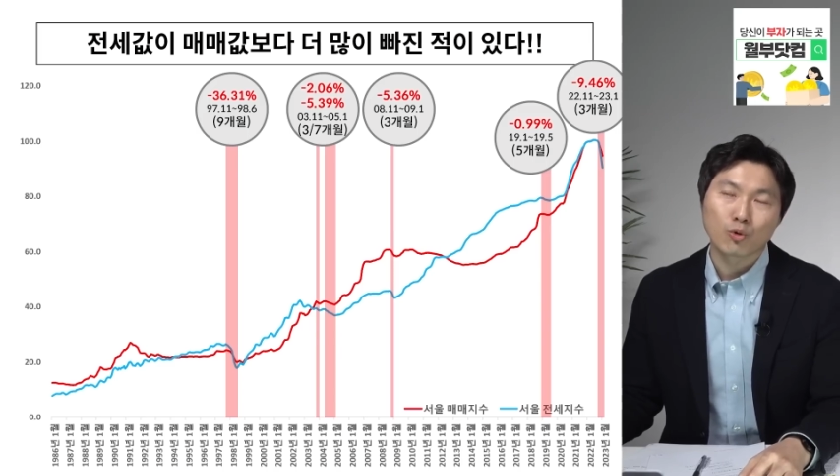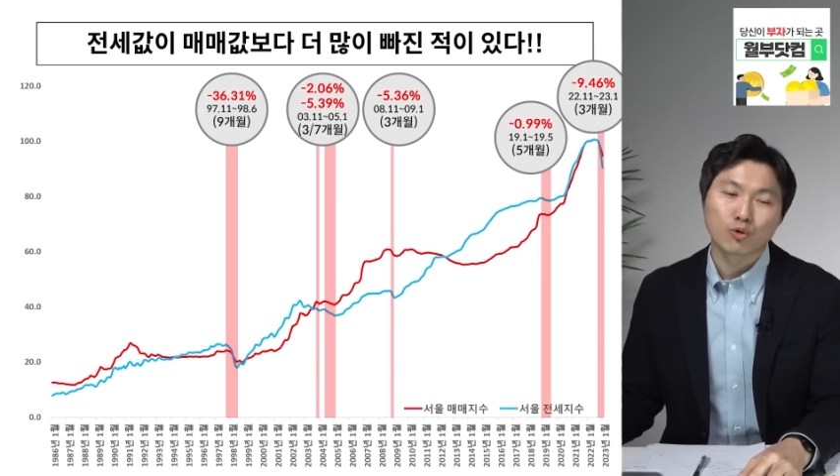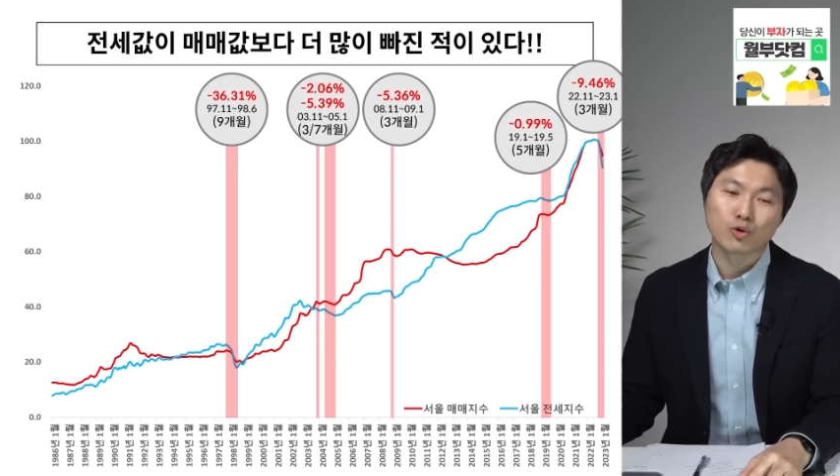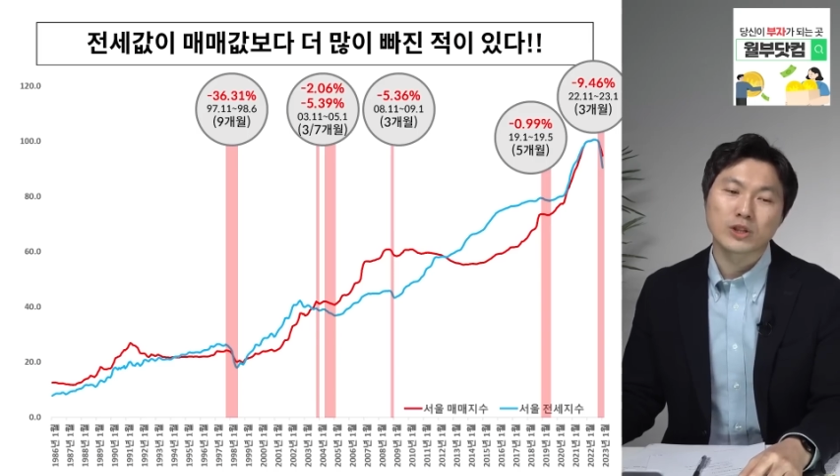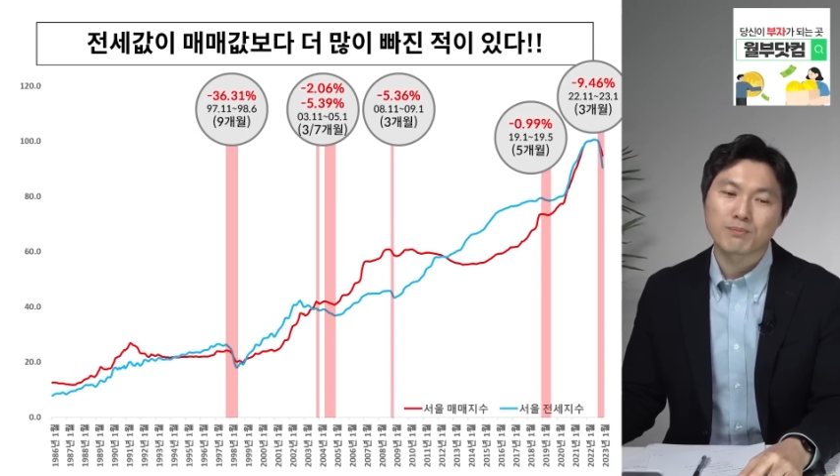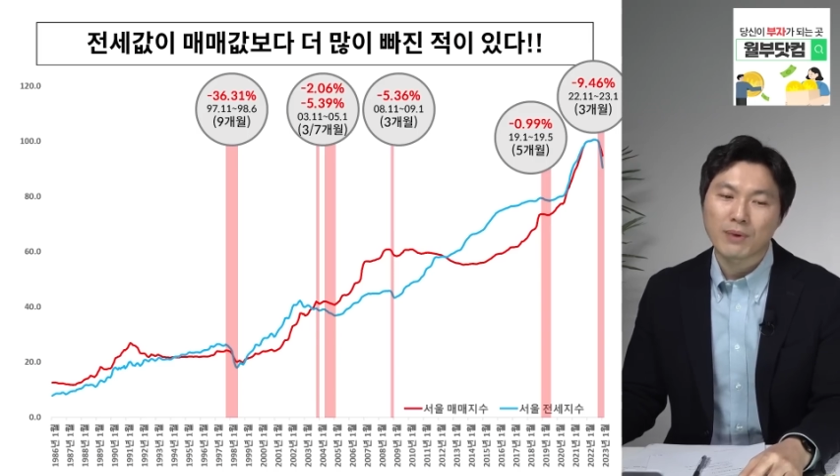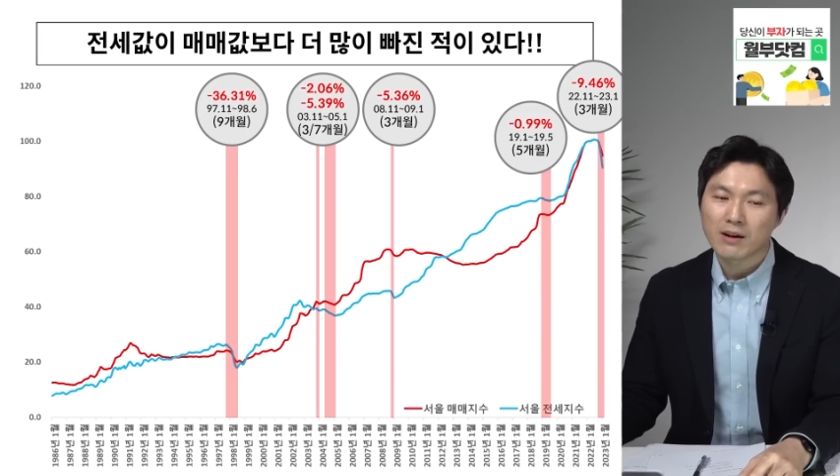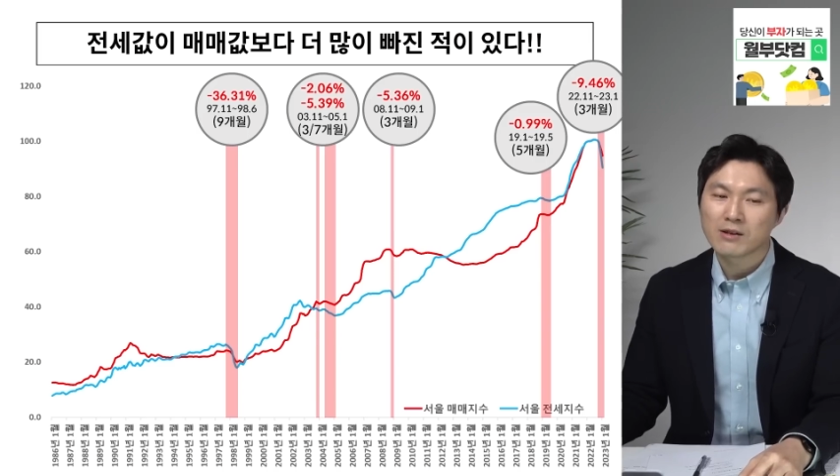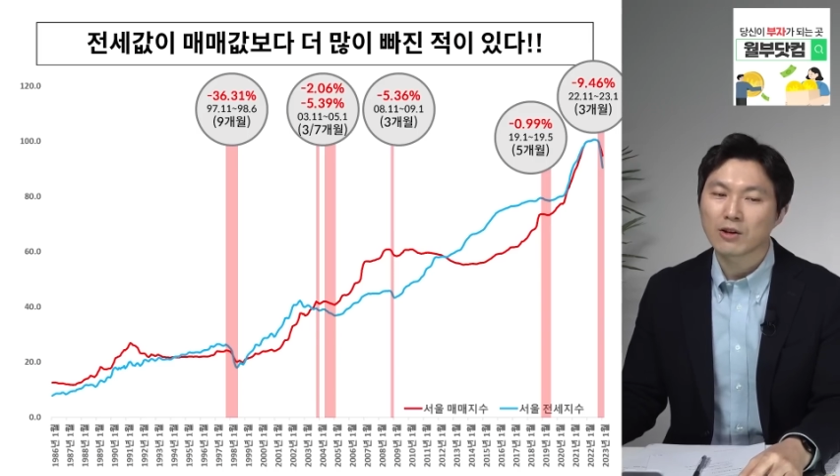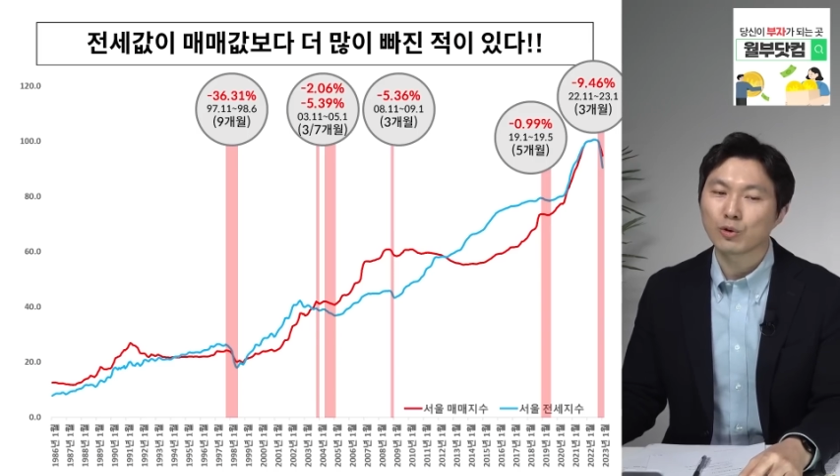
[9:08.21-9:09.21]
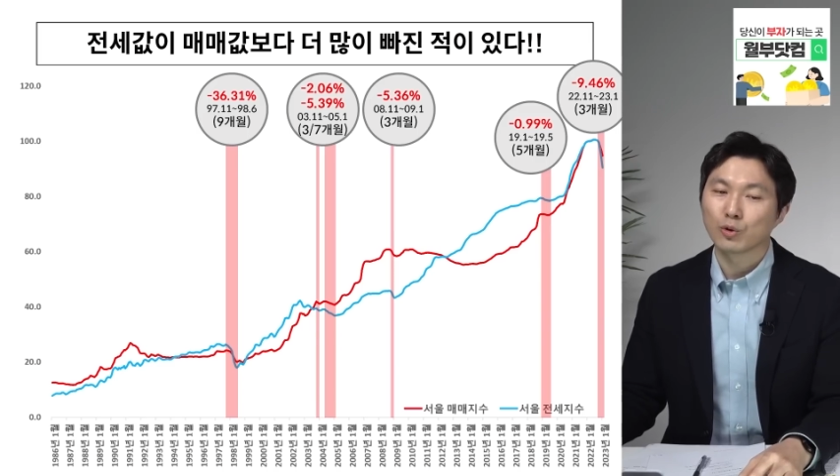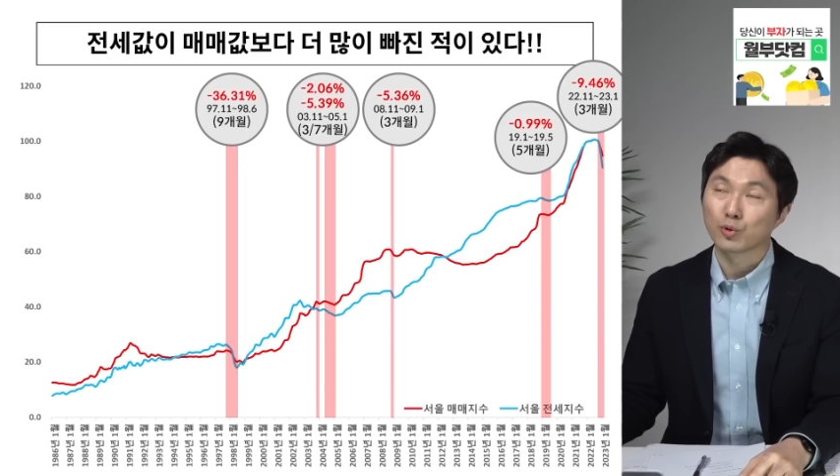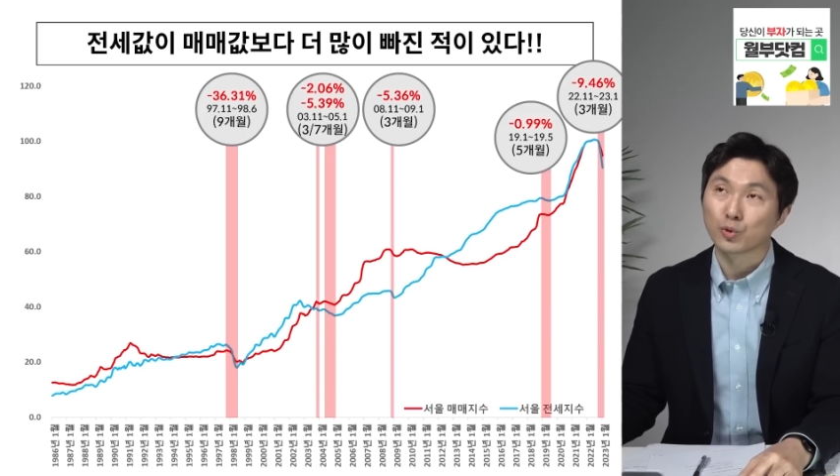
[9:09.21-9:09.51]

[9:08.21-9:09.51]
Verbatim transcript: 98년